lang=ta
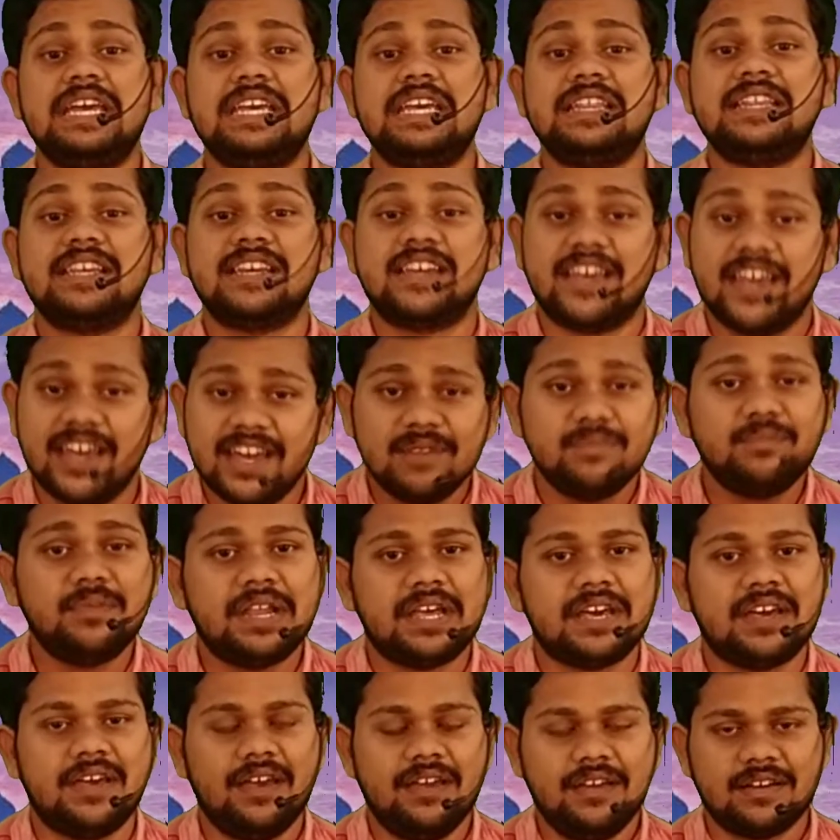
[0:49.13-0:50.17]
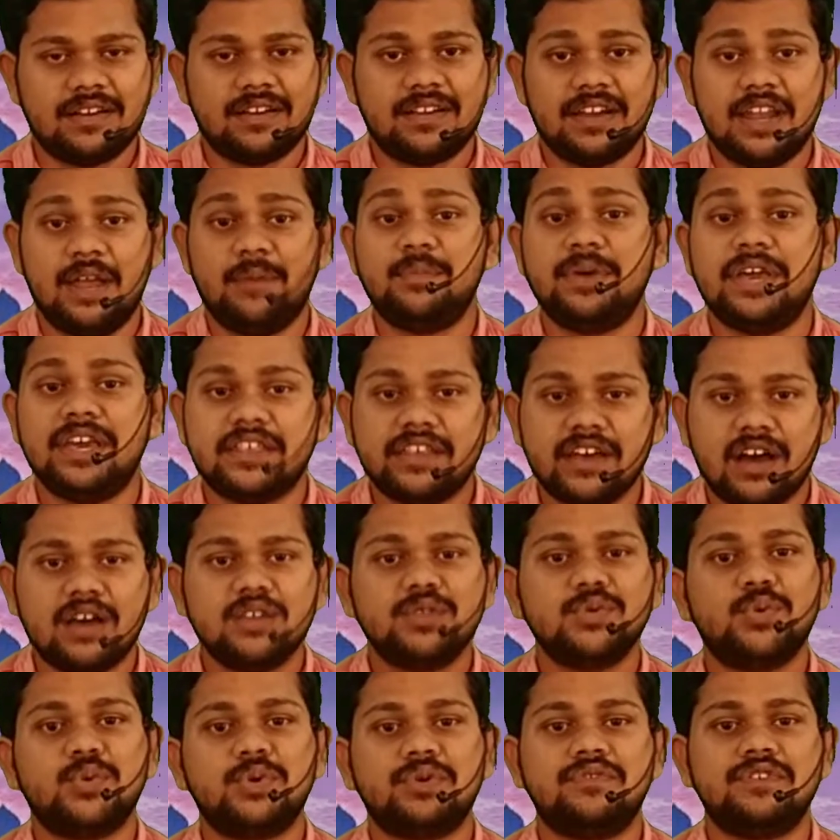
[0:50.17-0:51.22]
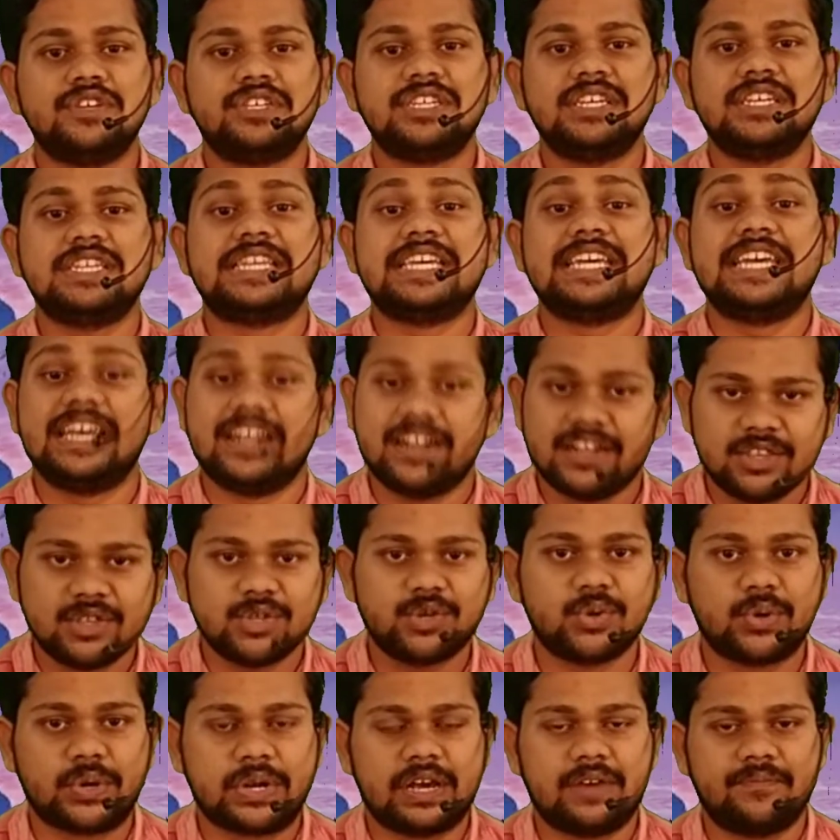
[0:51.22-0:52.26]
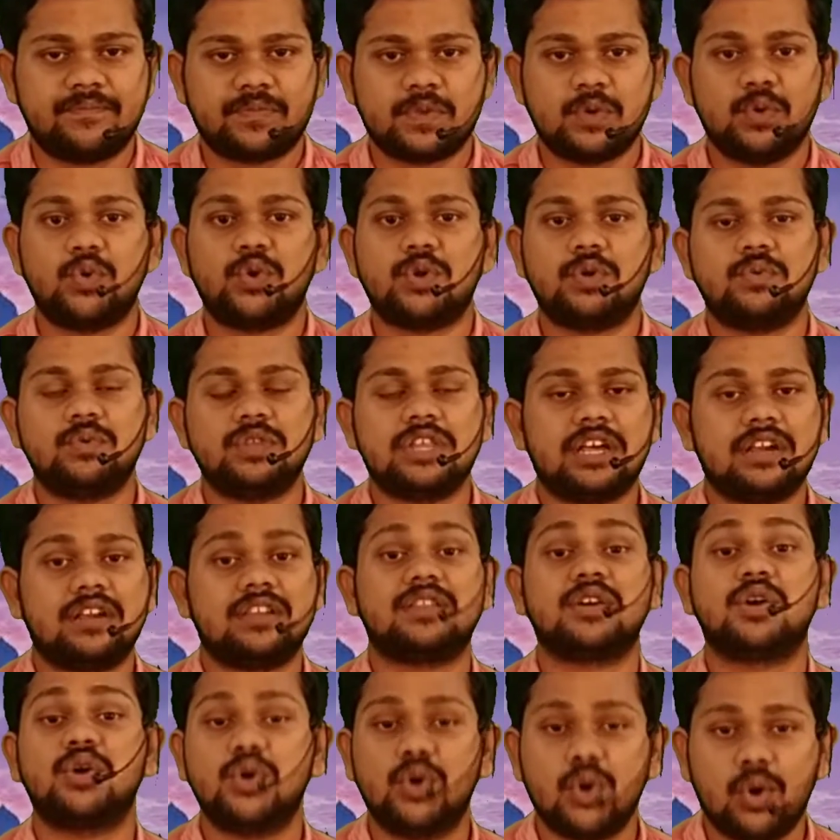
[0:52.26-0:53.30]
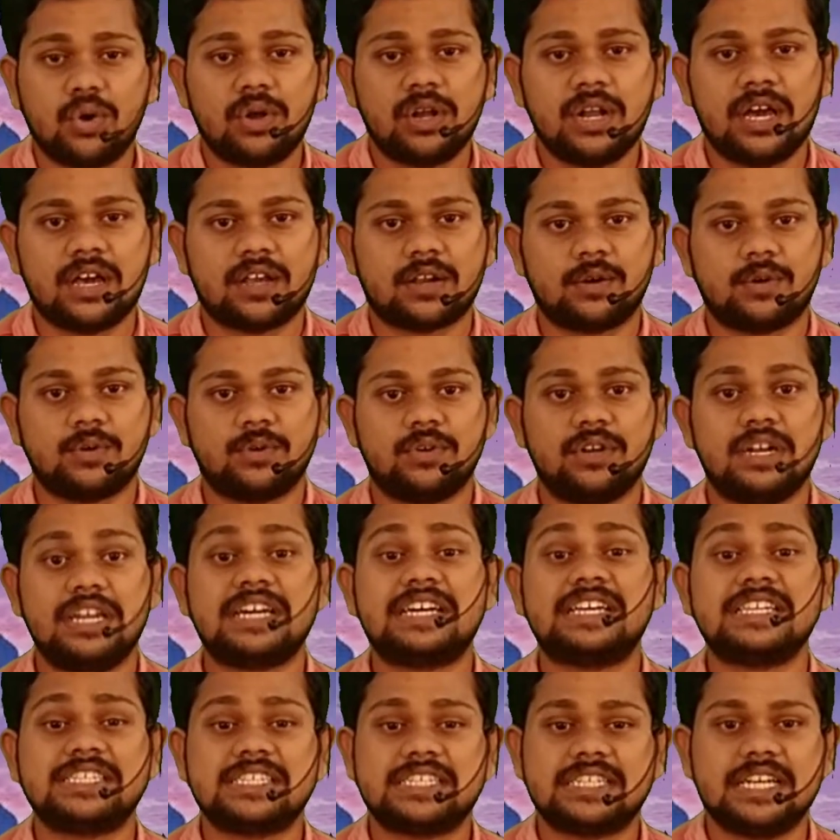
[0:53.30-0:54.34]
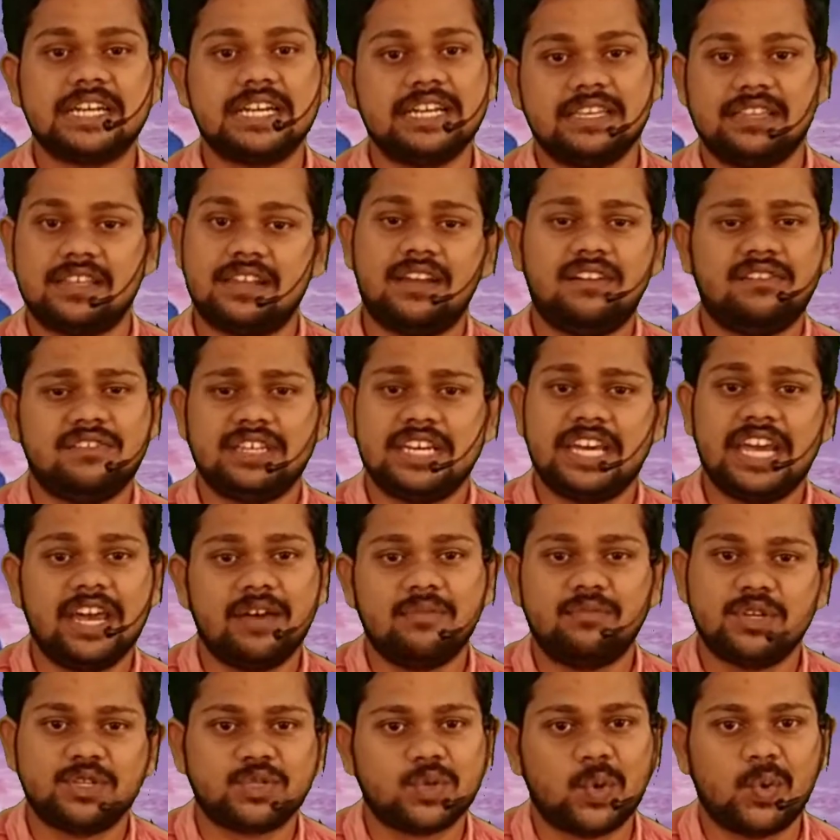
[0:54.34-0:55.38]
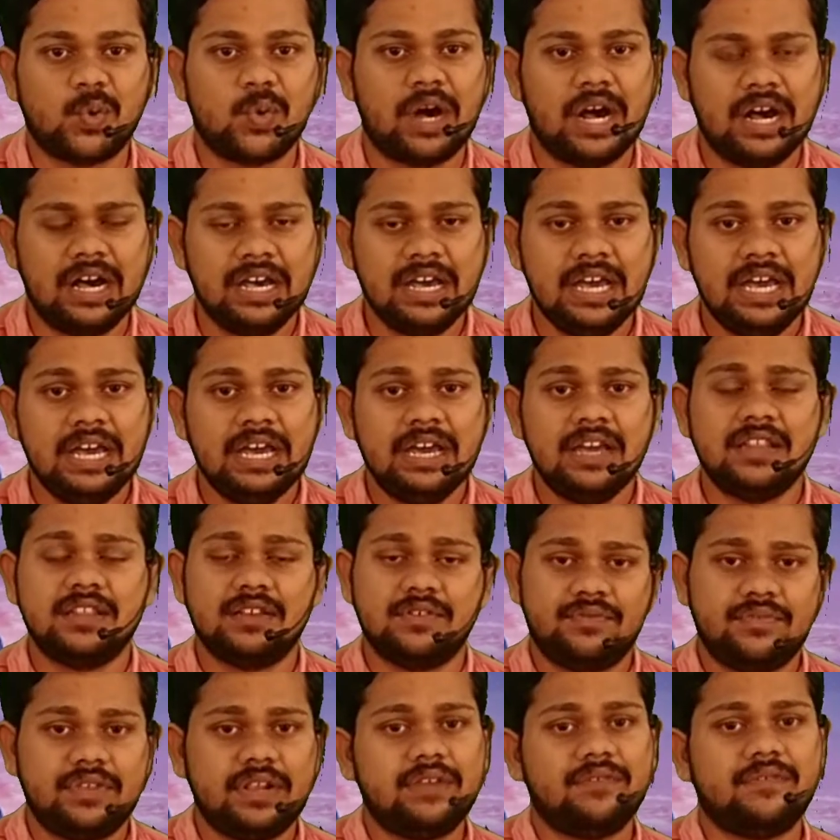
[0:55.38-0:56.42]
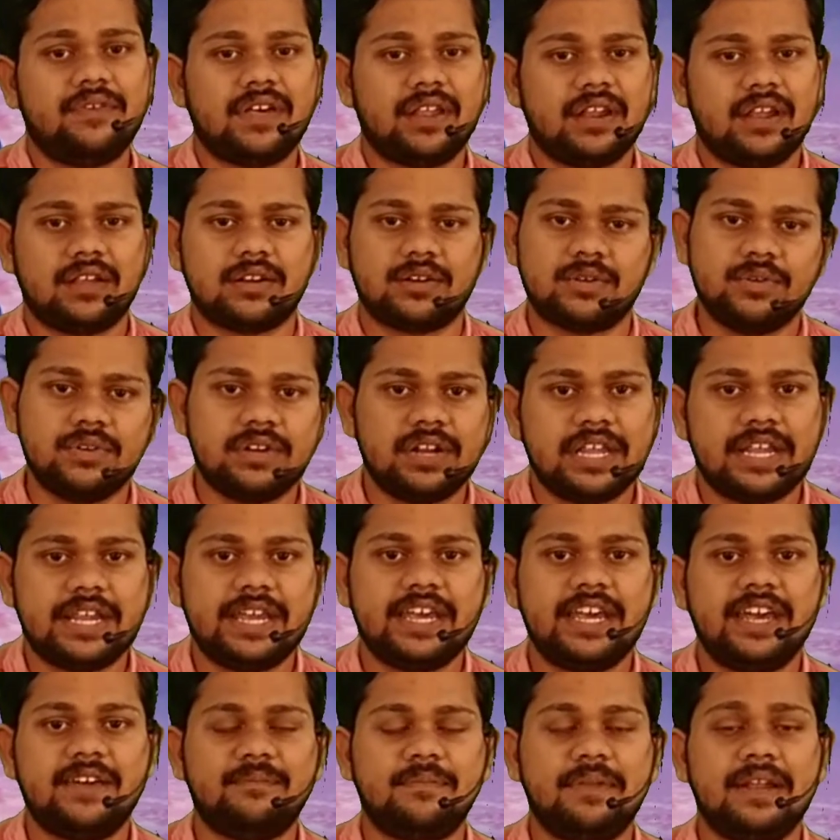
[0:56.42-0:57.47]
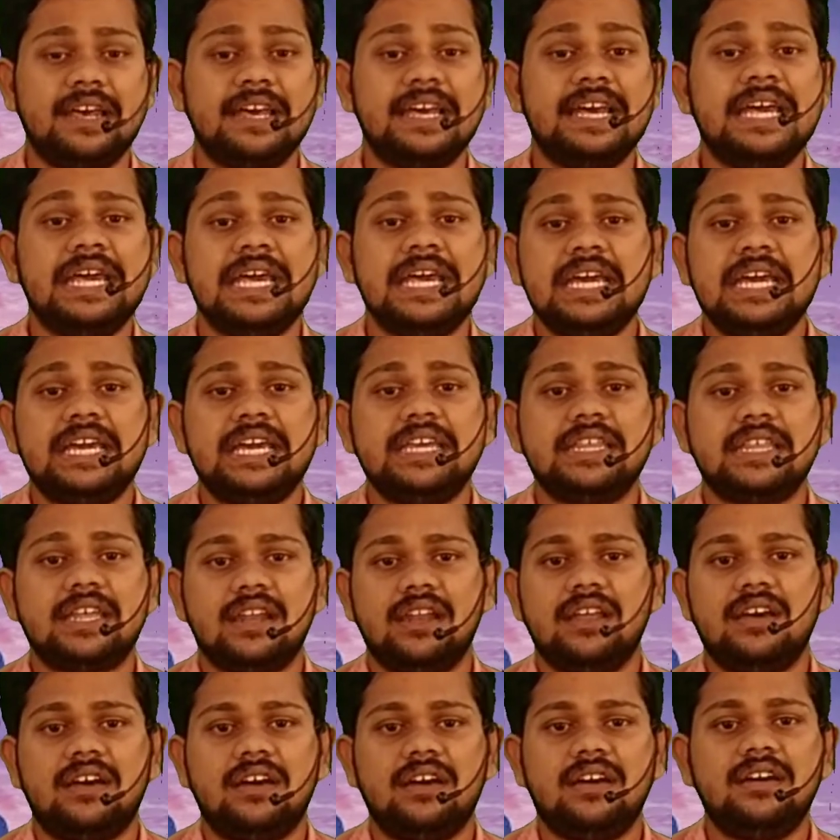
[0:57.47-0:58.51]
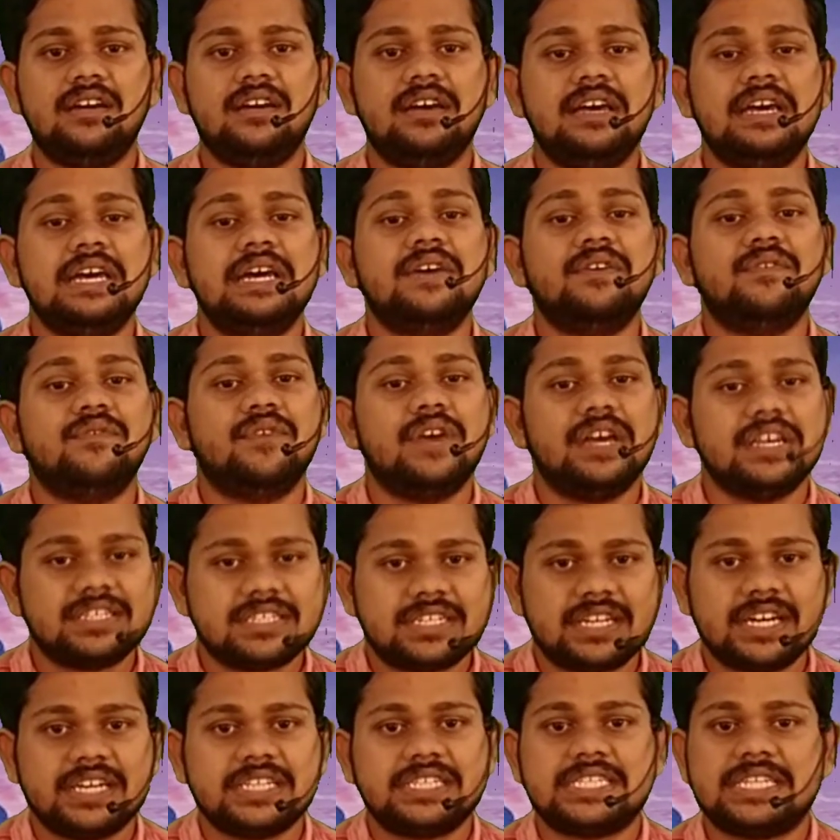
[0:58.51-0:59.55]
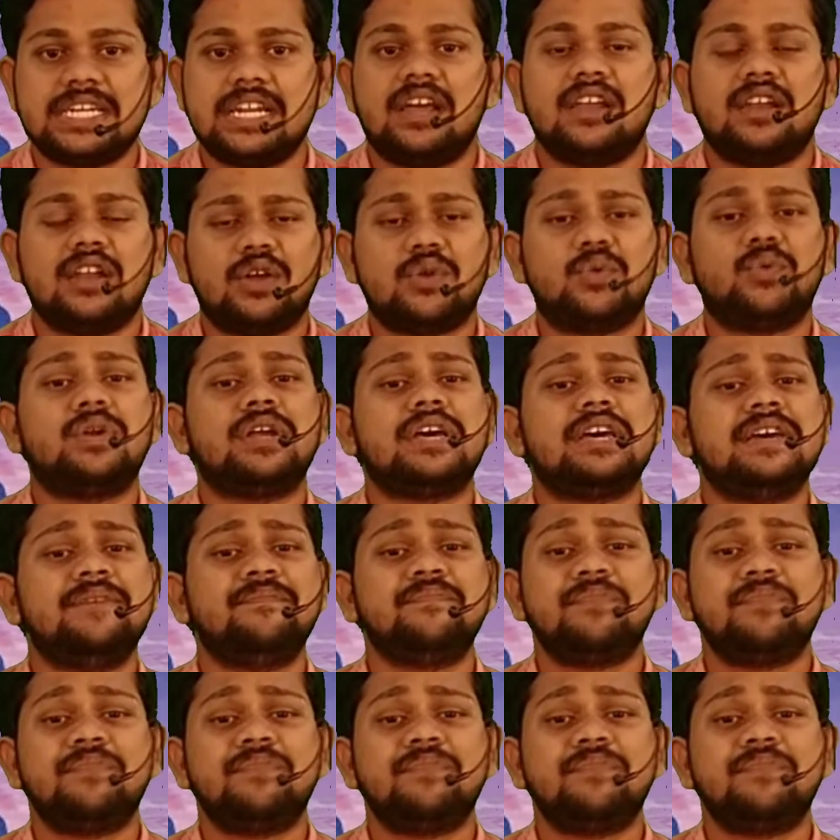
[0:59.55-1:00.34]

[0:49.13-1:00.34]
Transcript: இந்த கேமில் நம்ம ஏதாவது ஒரு விஷயத்தை இழந்துட்டோன்னா ஒரு உதாரணத்துக்கு கோல்டாக இருக்கட்டும் இல்லை கிறிஸ்டல் இதெல்லாம் வந்து கேமில் சொல்லுவாங்க இந்த ஃப்ரீ ஃபயராக இருக்கட்டும் நிறைய கேமில் இதெல்லாம் வேஸ்ட் ஆயிடுச்சுன்னா இல்லைனா கூட